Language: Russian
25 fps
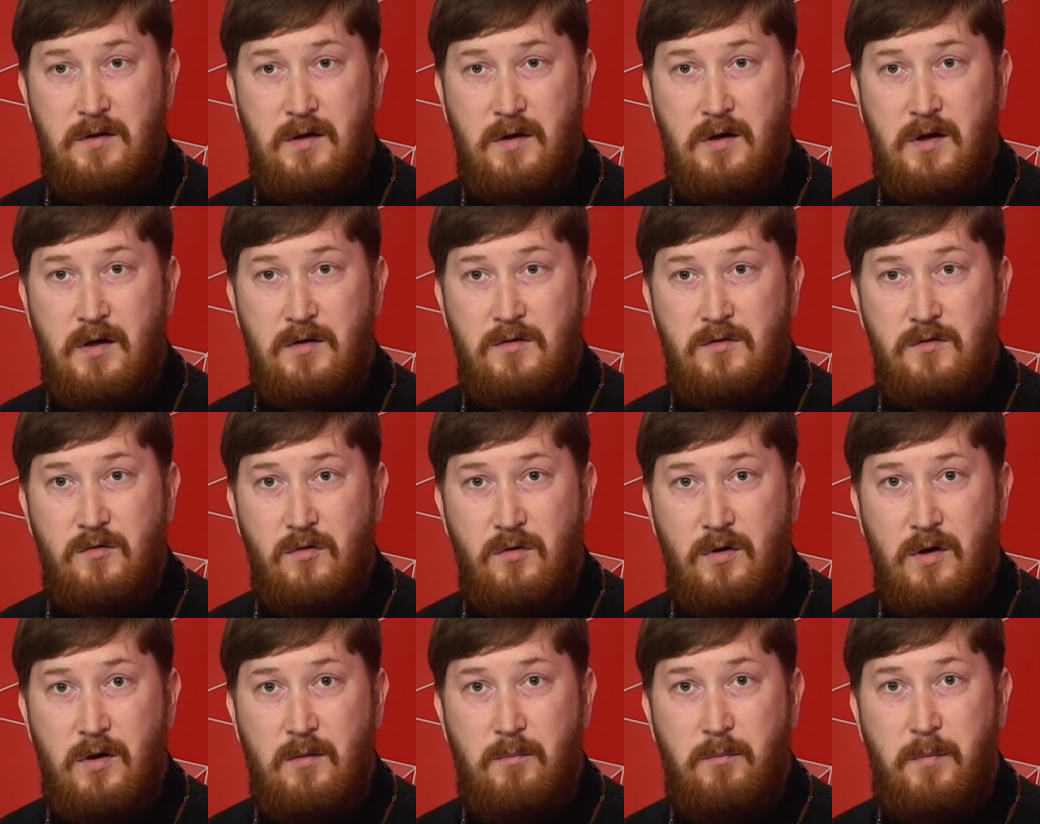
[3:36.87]

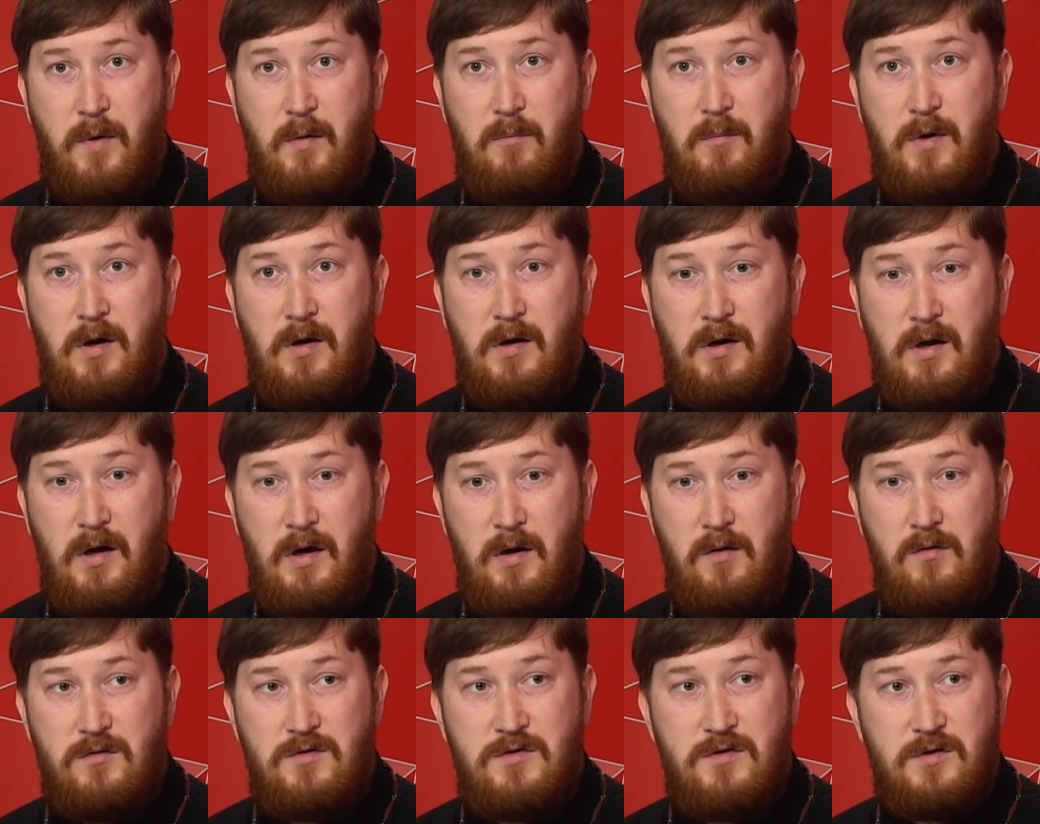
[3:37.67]
которые
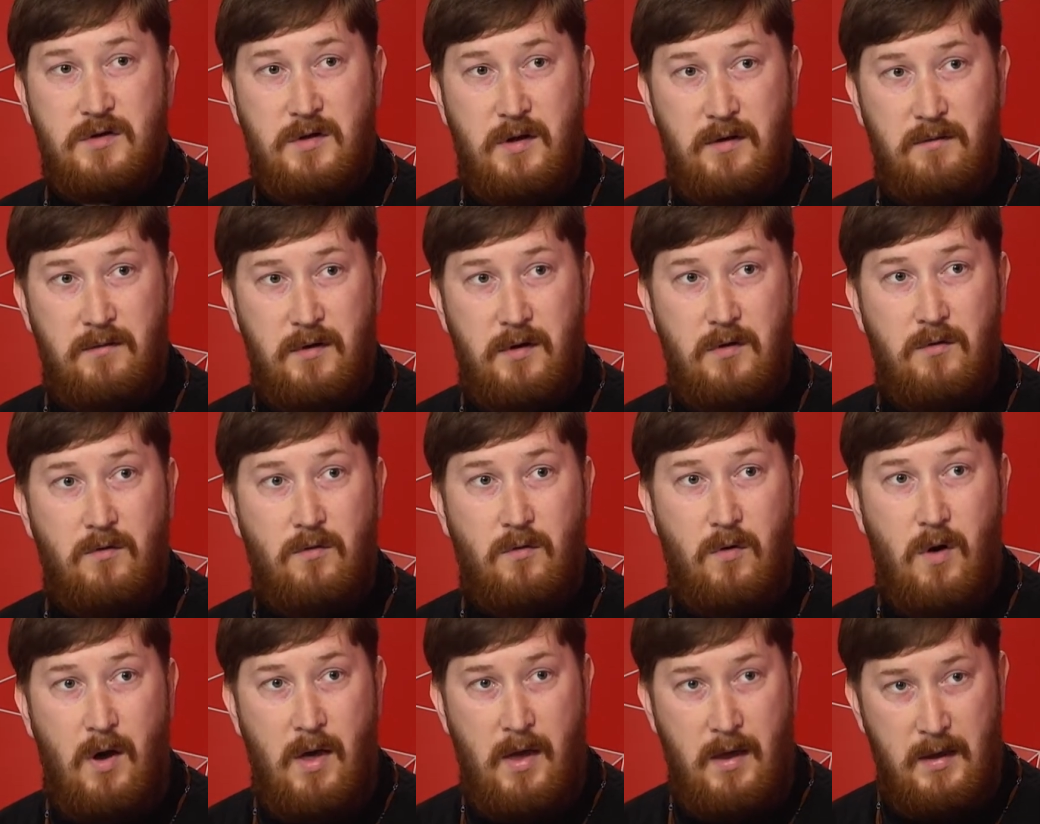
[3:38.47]
помогают
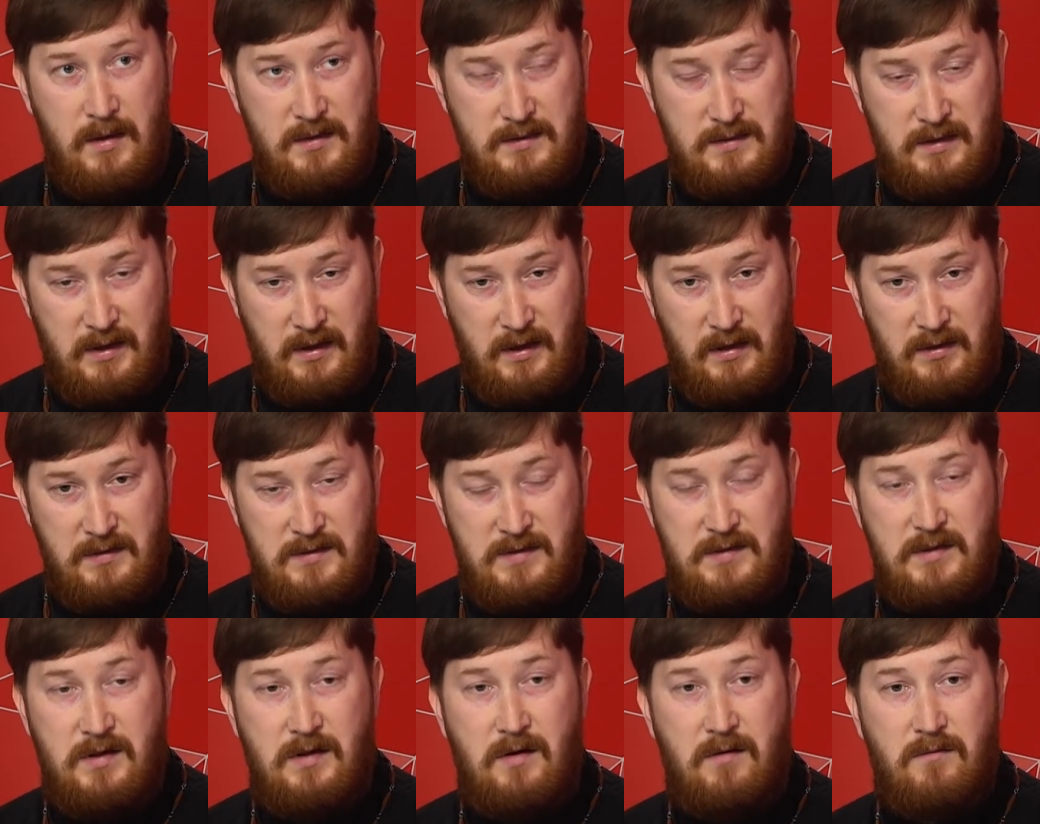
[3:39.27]
человеку
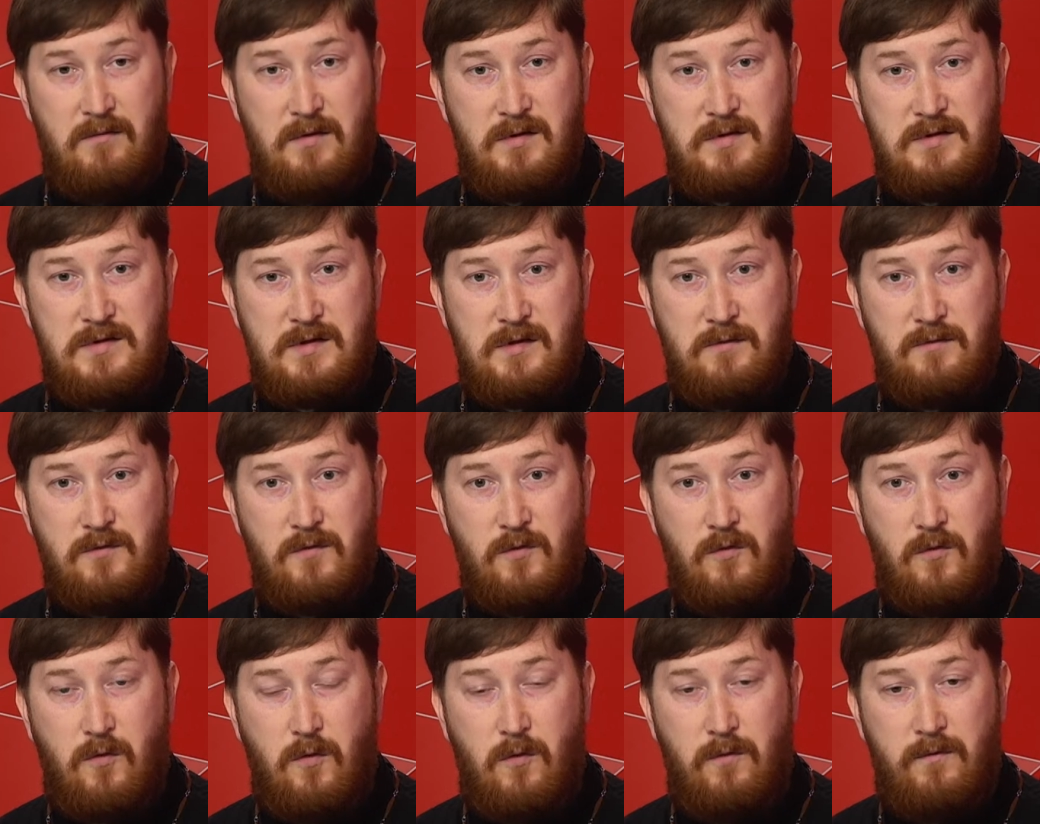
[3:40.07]
сориентироваться в
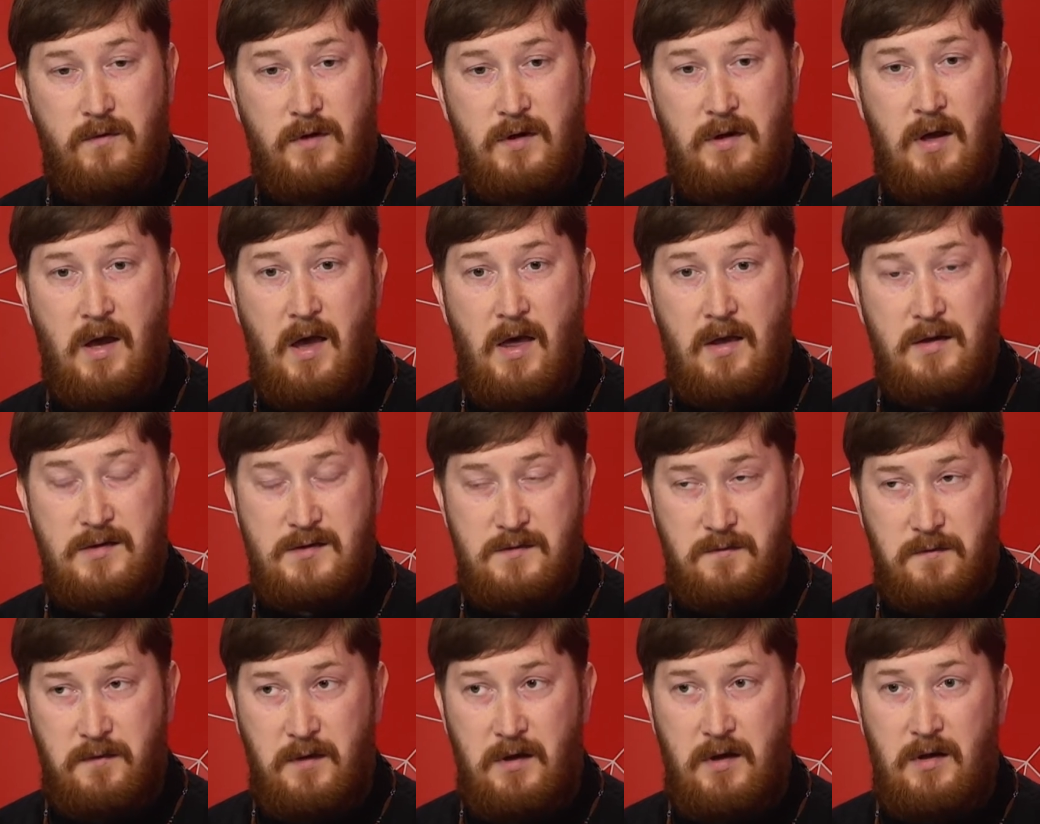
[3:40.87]
духовной
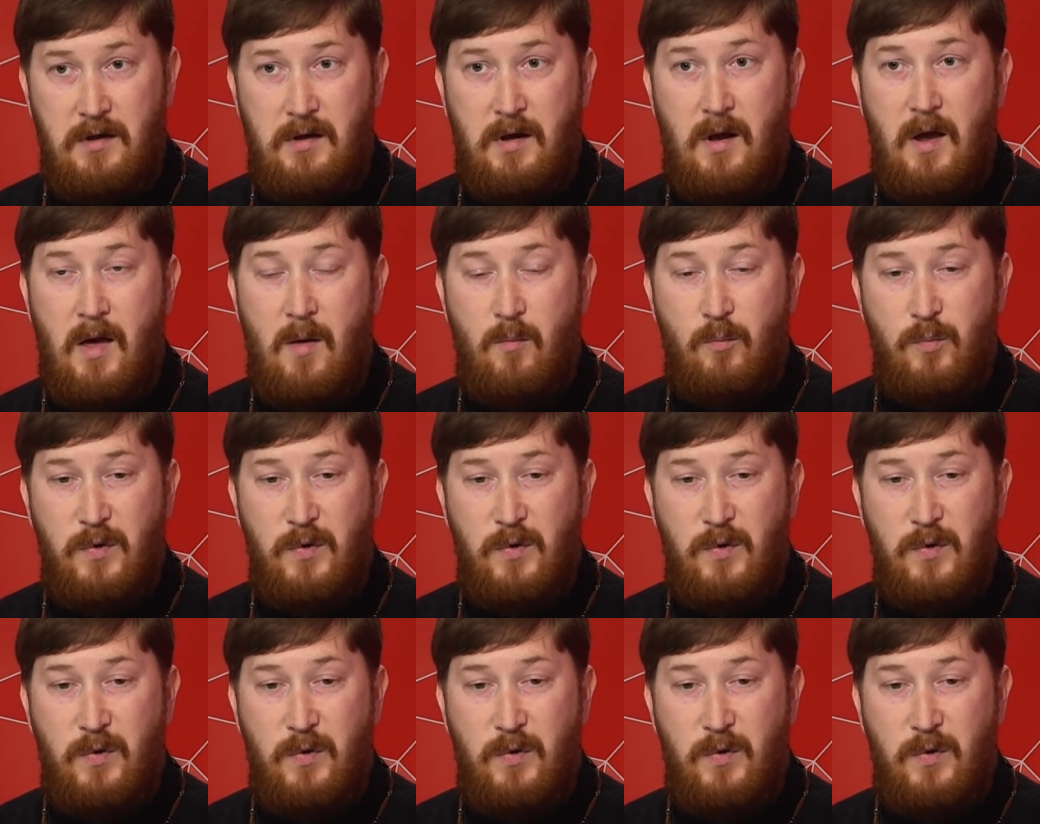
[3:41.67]
сфере,